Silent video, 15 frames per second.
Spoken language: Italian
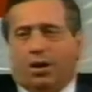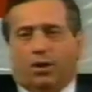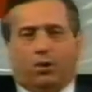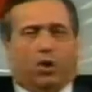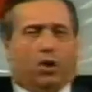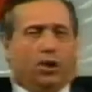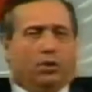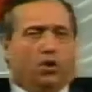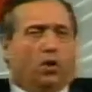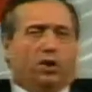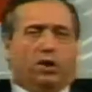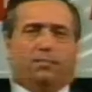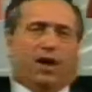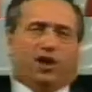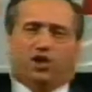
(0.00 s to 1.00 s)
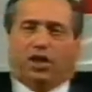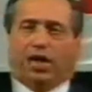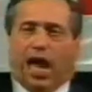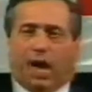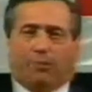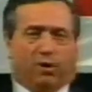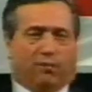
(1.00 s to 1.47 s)
noi non
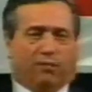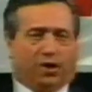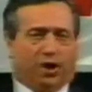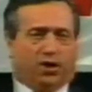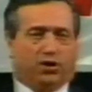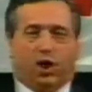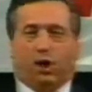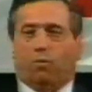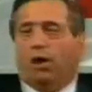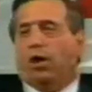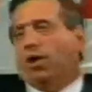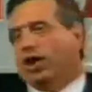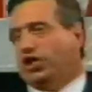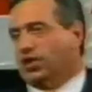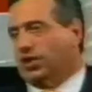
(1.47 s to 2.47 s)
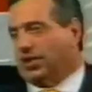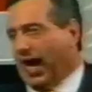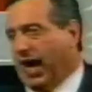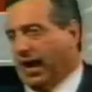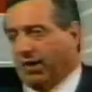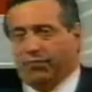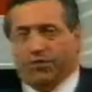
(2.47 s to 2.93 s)
immaginiamo invece quello che ci
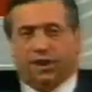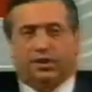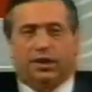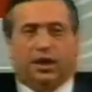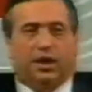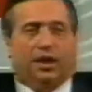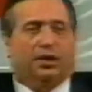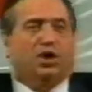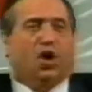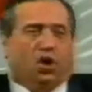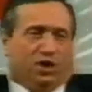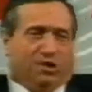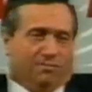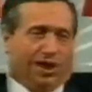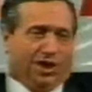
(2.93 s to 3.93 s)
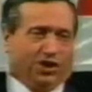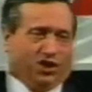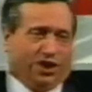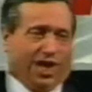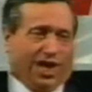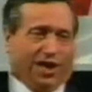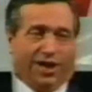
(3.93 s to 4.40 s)
serve di non
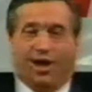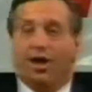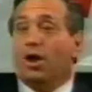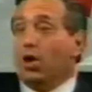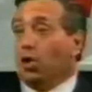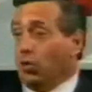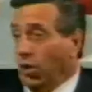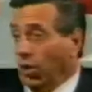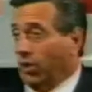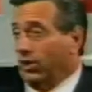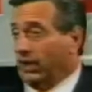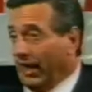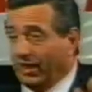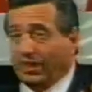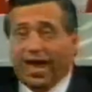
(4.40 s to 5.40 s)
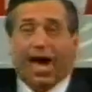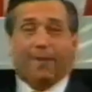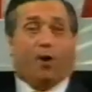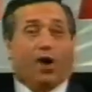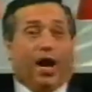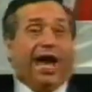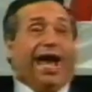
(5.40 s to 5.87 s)
immaginare. Noi
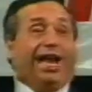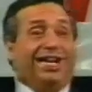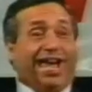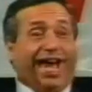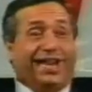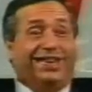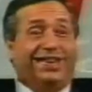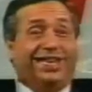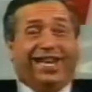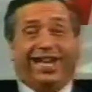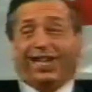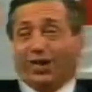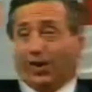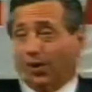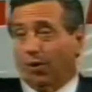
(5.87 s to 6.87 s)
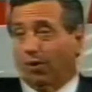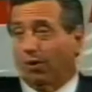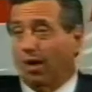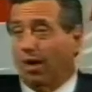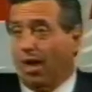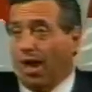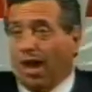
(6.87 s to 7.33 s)
crediamo che Egli è Dio.
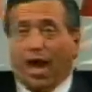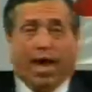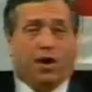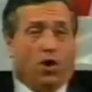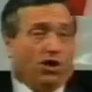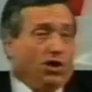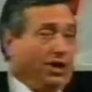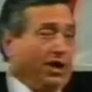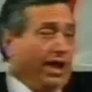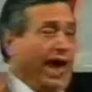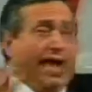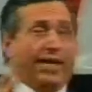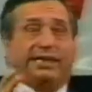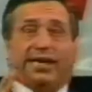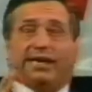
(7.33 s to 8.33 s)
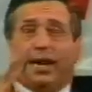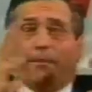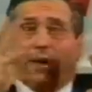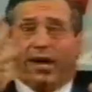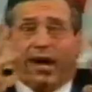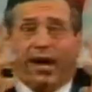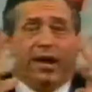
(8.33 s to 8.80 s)
E non ci interessa
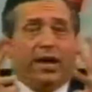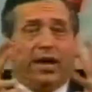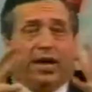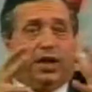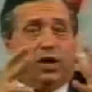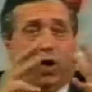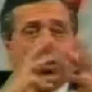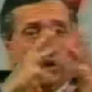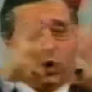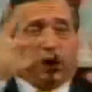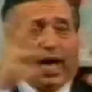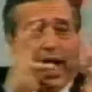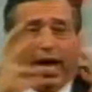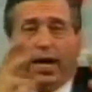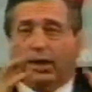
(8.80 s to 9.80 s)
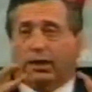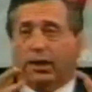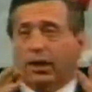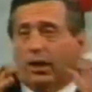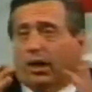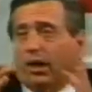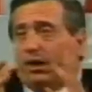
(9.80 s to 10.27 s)
sapere i connotati,
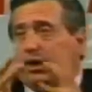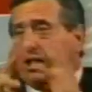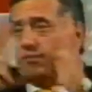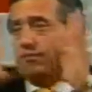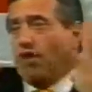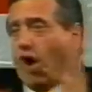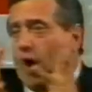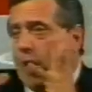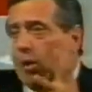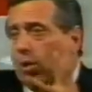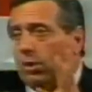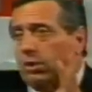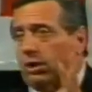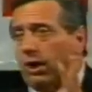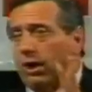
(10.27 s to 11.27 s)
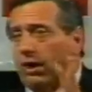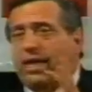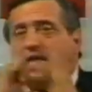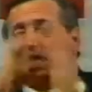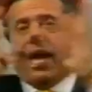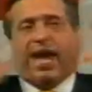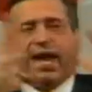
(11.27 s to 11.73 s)
i risvolti,
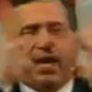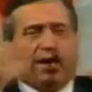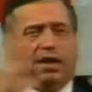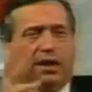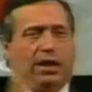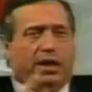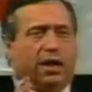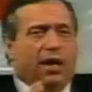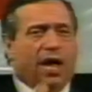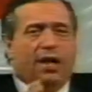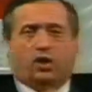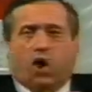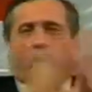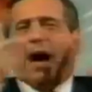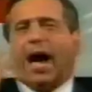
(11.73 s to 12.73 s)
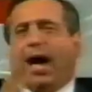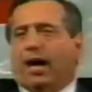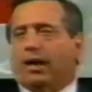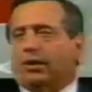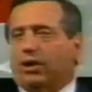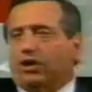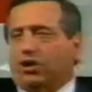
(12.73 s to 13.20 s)
i segni
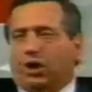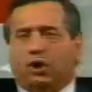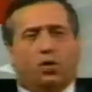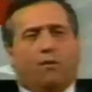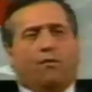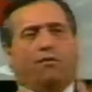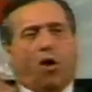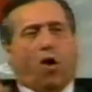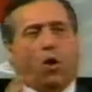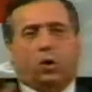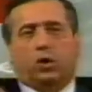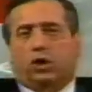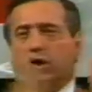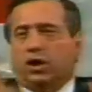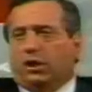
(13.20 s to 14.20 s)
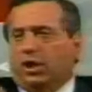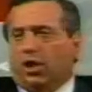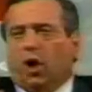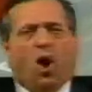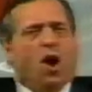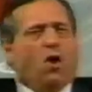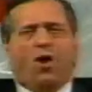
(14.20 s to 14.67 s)
somatici di un volto di
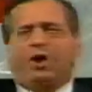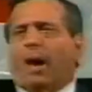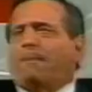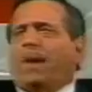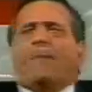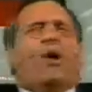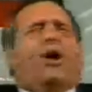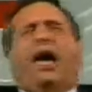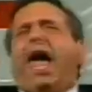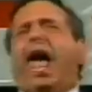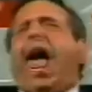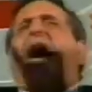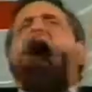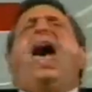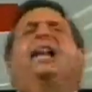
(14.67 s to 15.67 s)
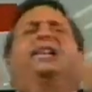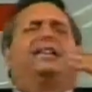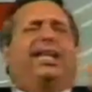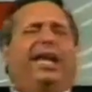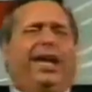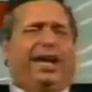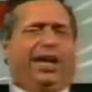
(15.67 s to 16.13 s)
Dio. Noi sappiamo che è
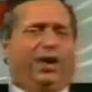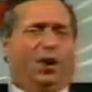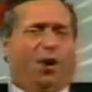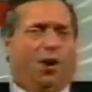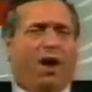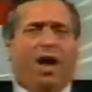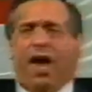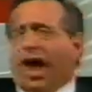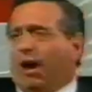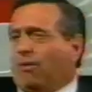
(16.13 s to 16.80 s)
Dio. E